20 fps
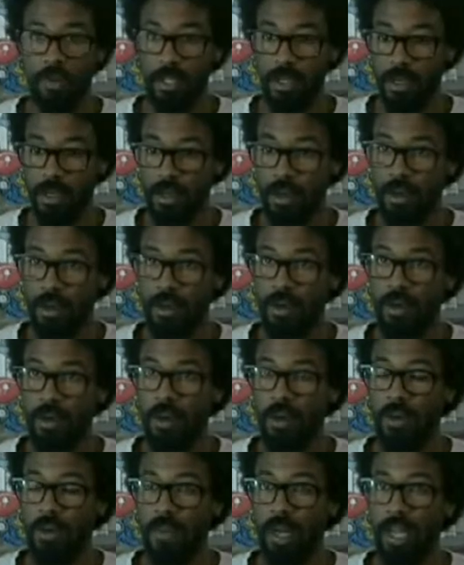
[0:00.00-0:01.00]
ميم
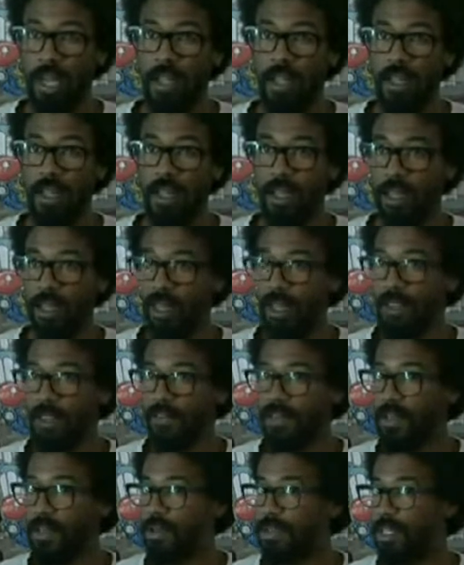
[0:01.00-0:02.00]
طون مع
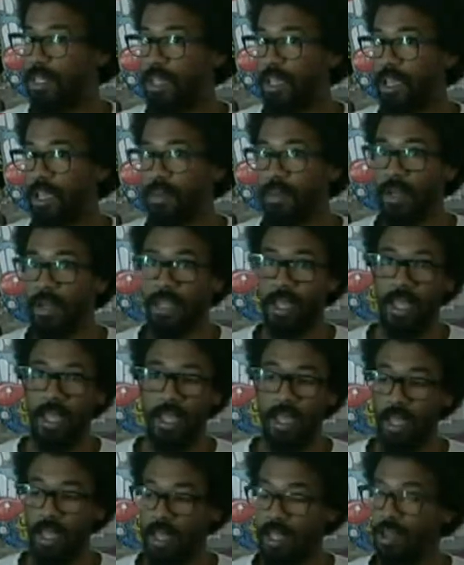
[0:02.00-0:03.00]
الفي كوتيديان
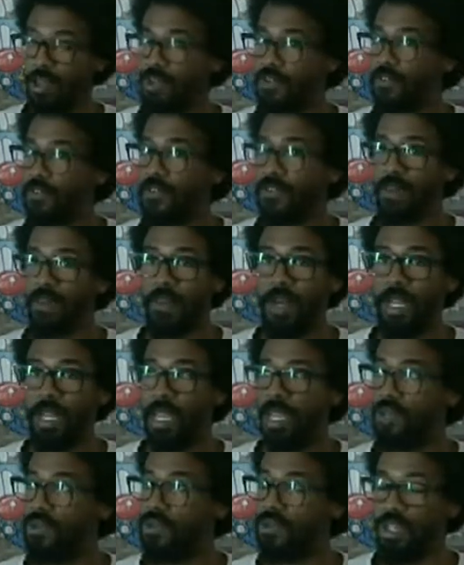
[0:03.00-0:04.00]
معناها اللي نشوفوا فيه
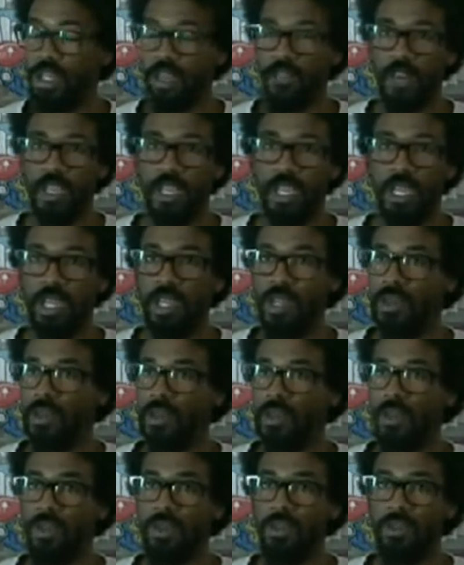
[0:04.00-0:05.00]
معناها التونسي كيفاش يعيش
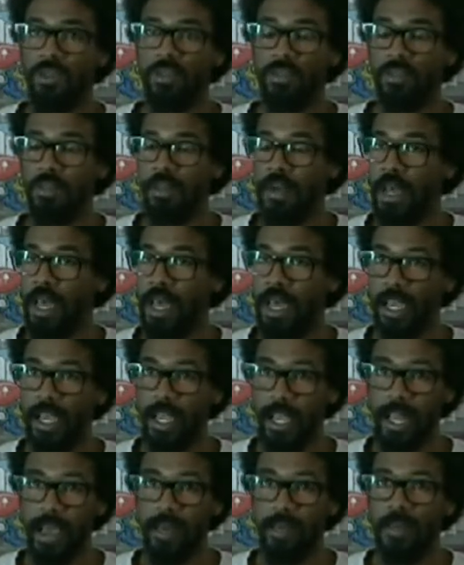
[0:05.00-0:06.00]
كل يوم آه،
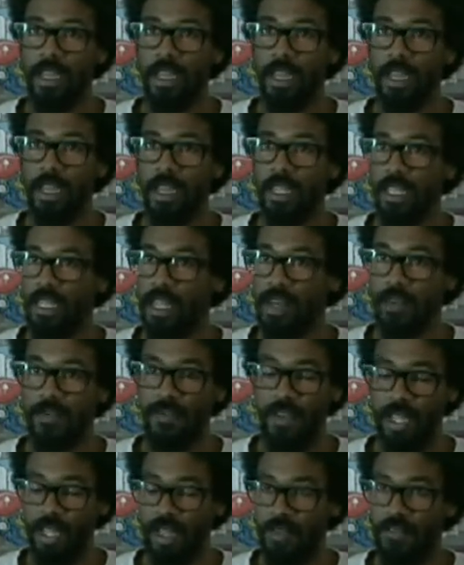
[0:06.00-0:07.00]
كلامنا
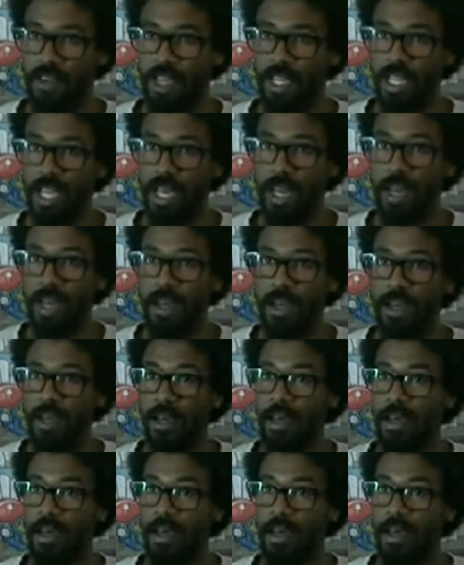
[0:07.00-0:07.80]
تصرفاتنا في الشارع